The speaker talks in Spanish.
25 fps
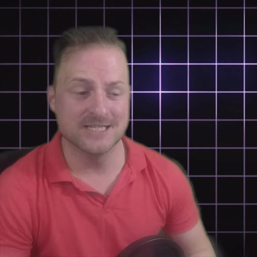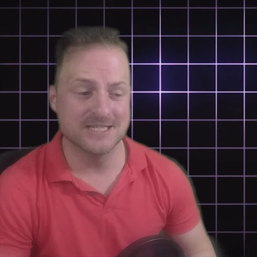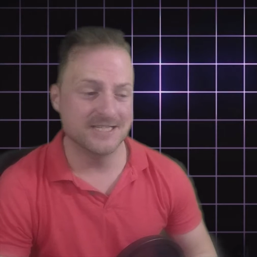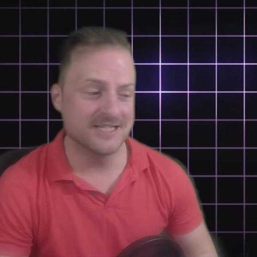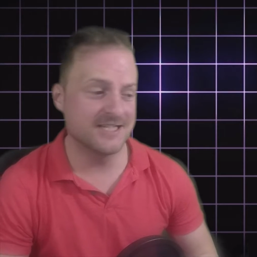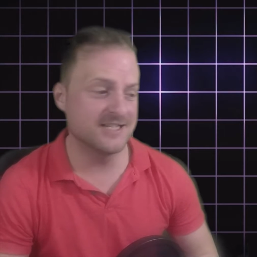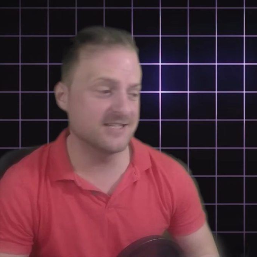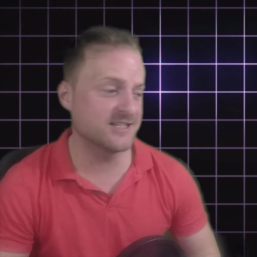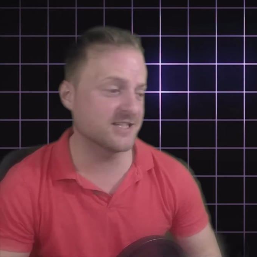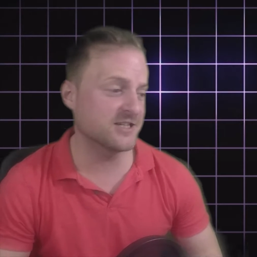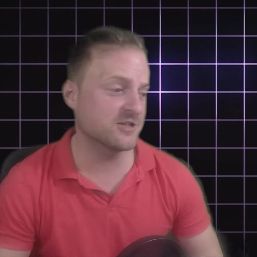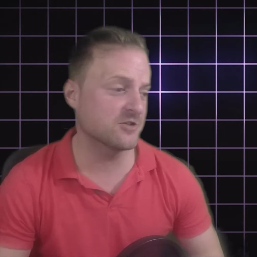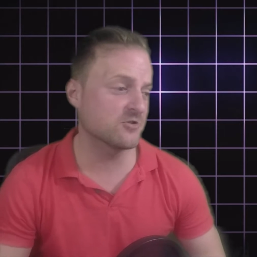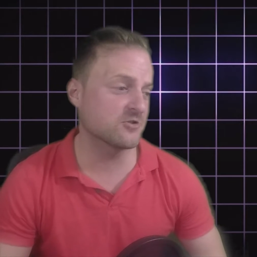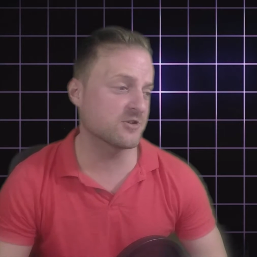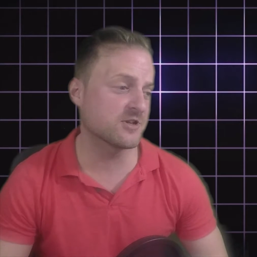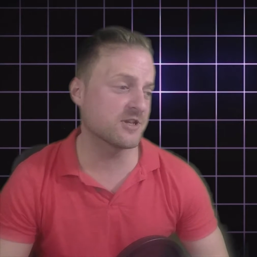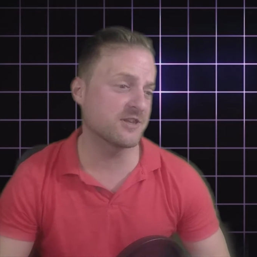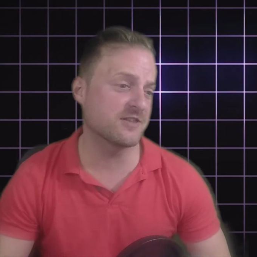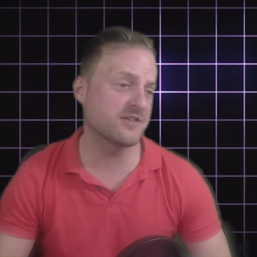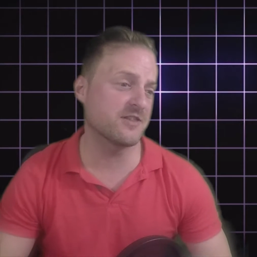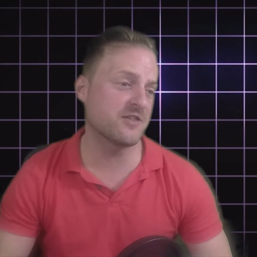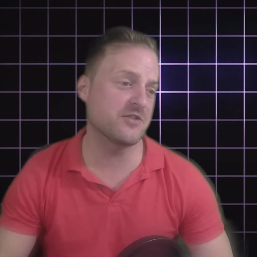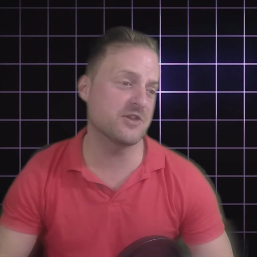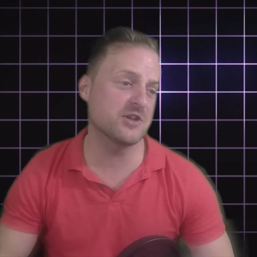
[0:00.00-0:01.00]
Y tengo
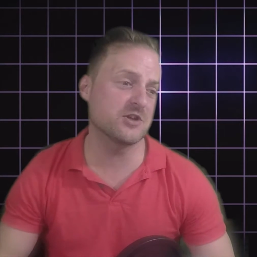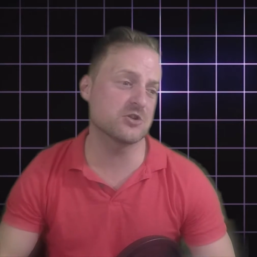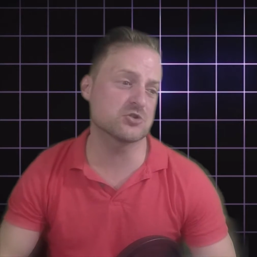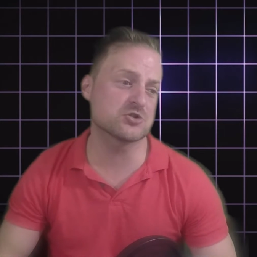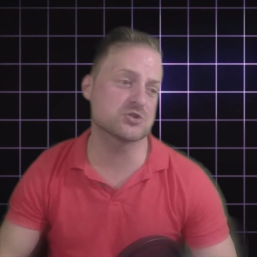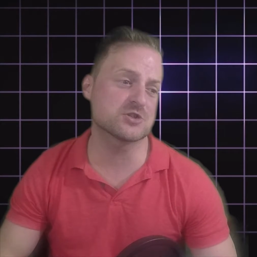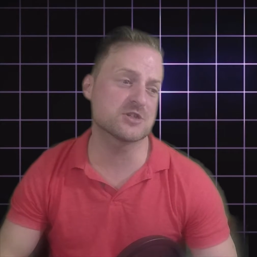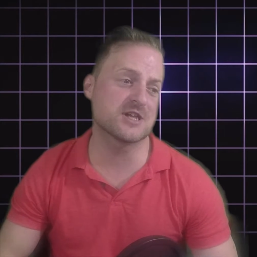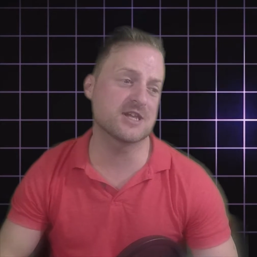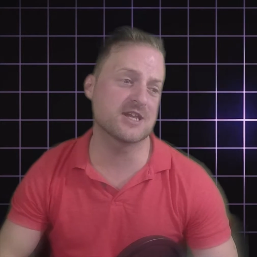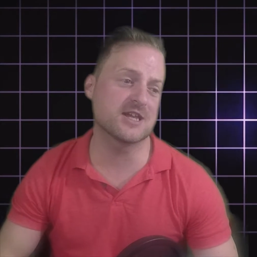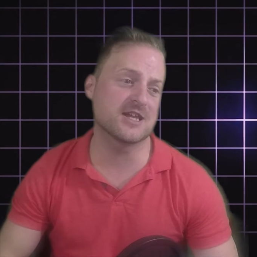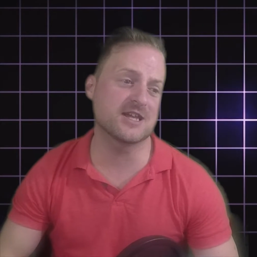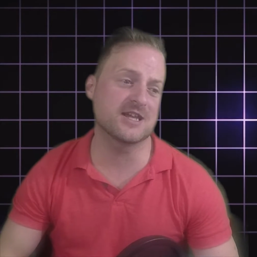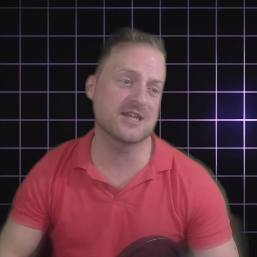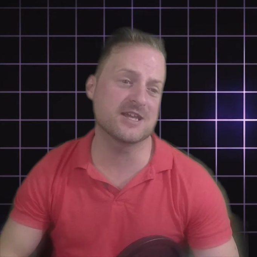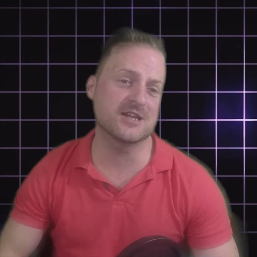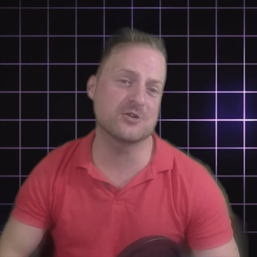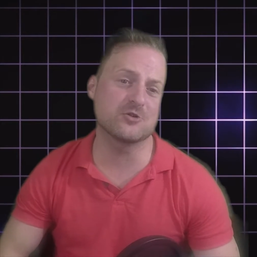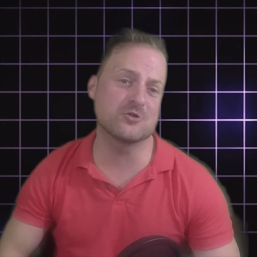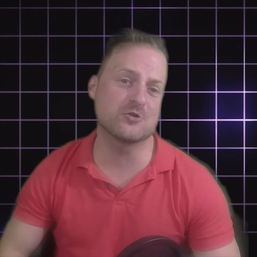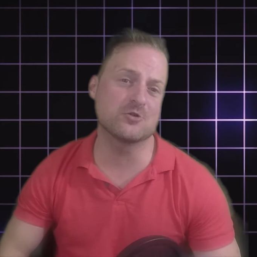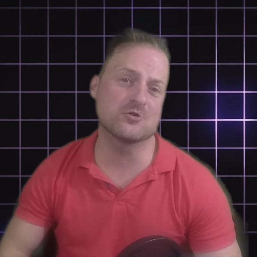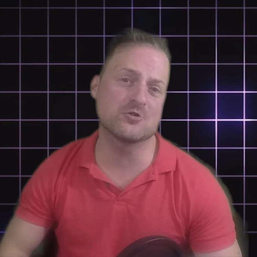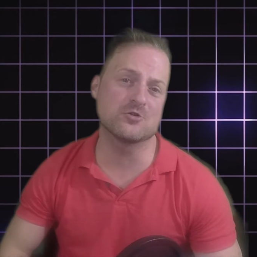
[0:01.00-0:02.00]
que deciros que
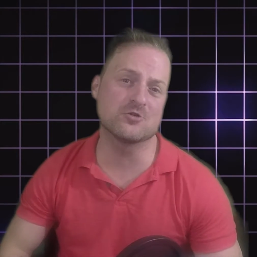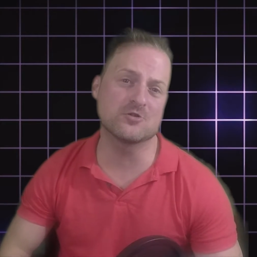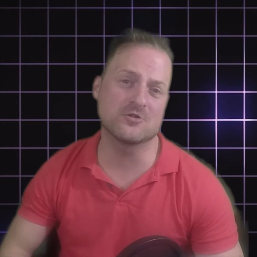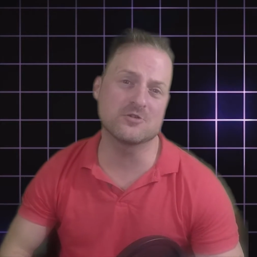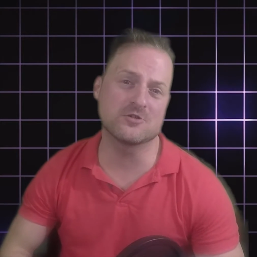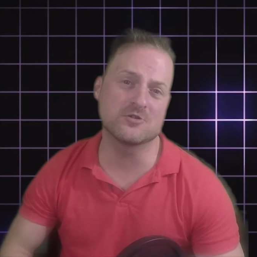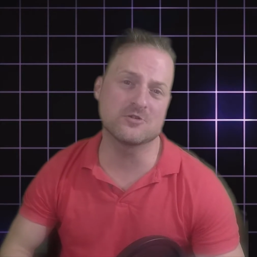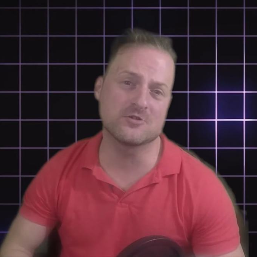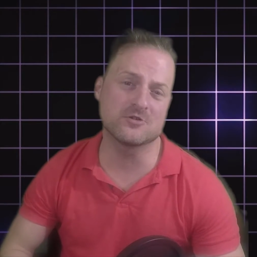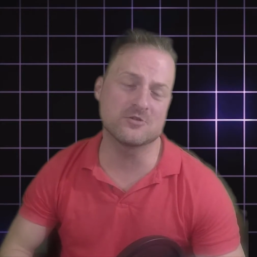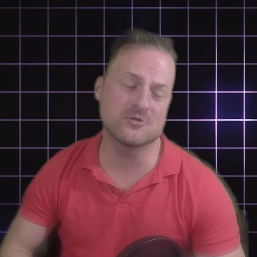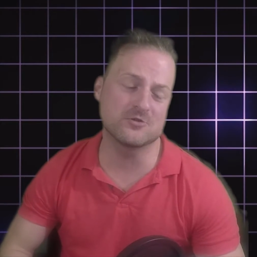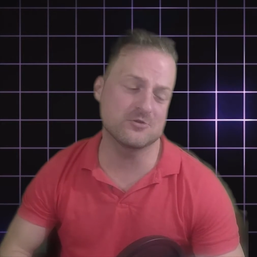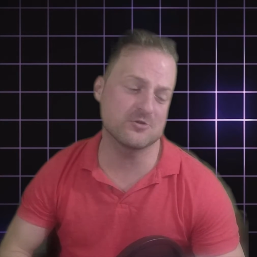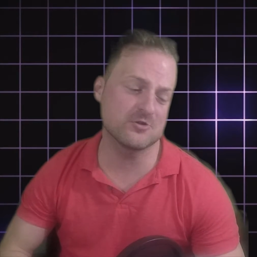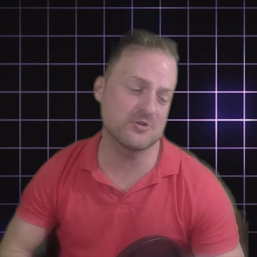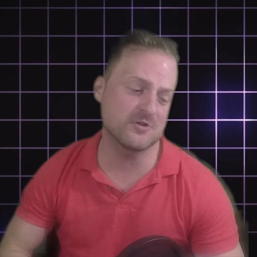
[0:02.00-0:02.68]
no,